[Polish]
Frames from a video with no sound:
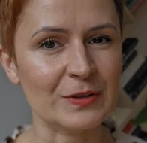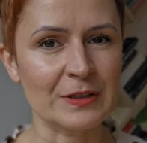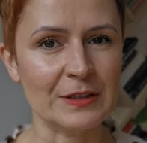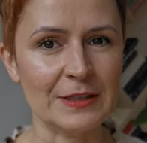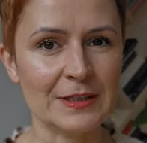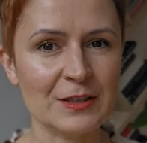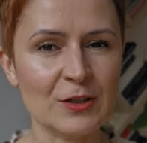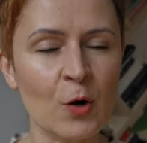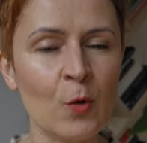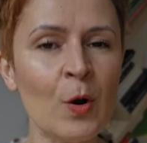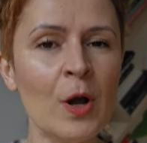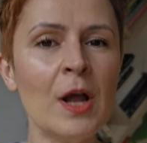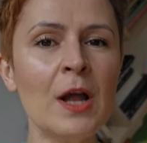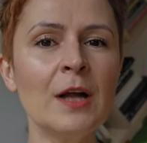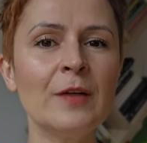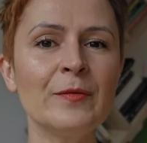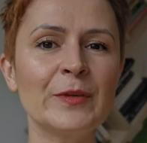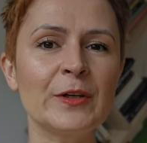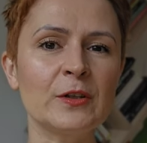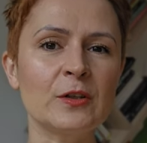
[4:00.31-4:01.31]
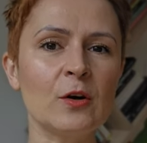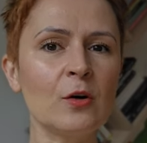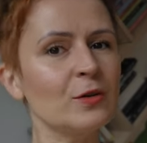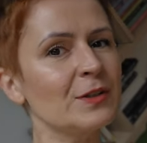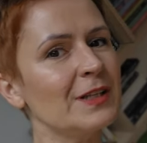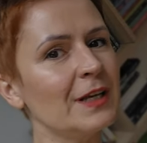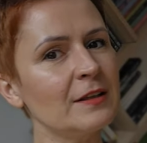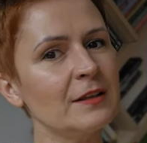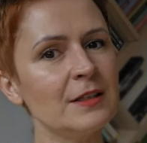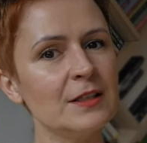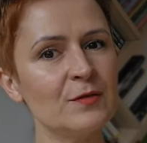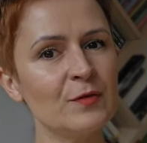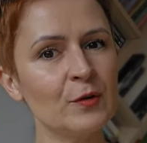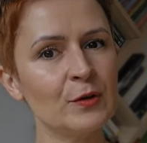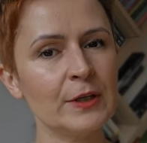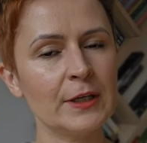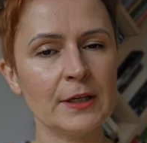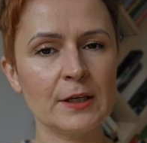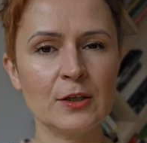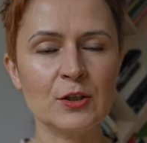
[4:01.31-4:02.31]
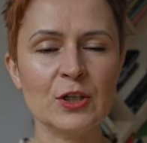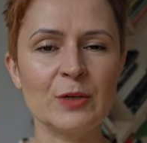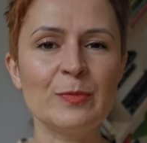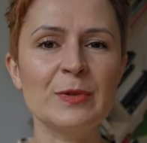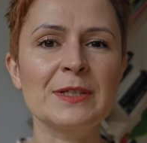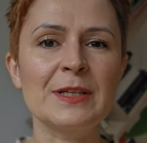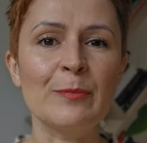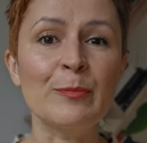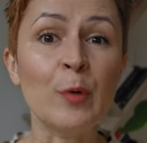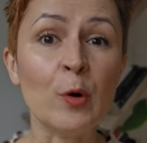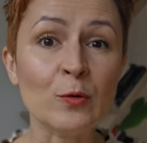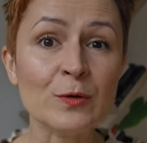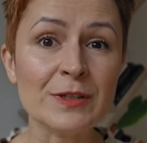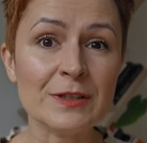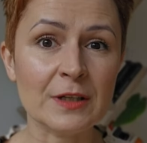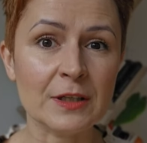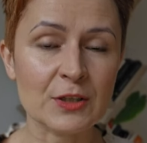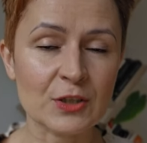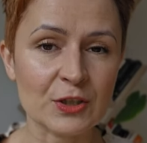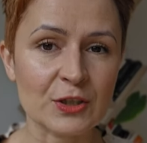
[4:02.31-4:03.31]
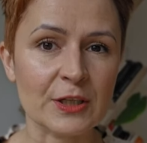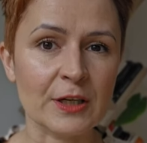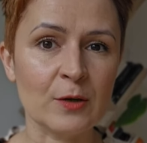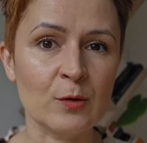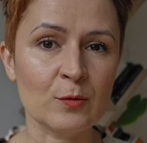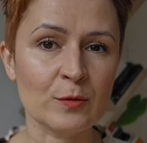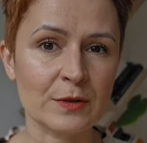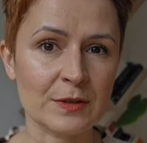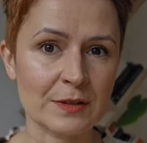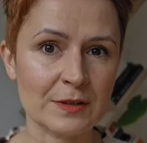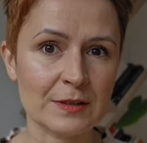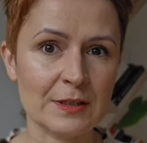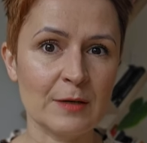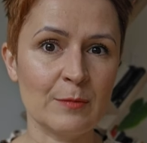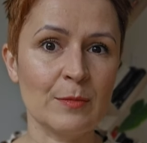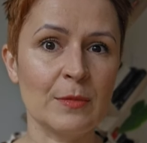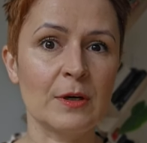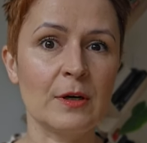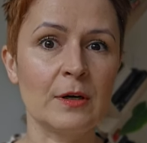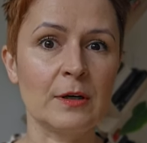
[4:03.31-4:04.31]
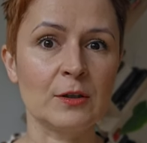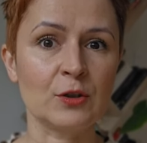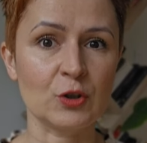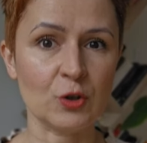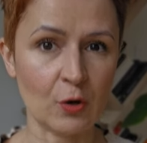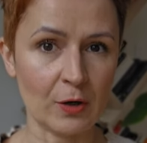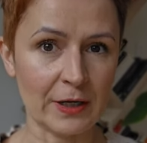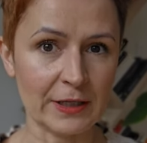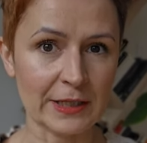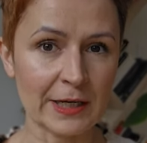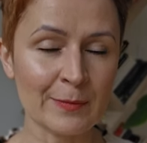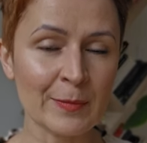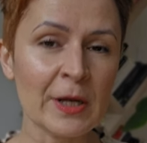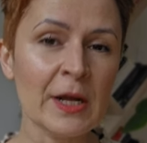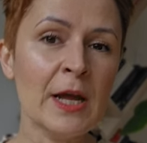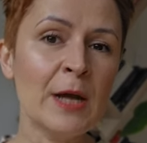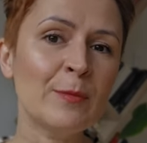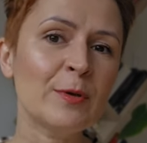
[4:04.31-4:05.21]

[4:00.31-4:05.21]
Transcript: stylistką, no to ostatni dzwonek, żeby zapoznać się z tym e, szkoleniem,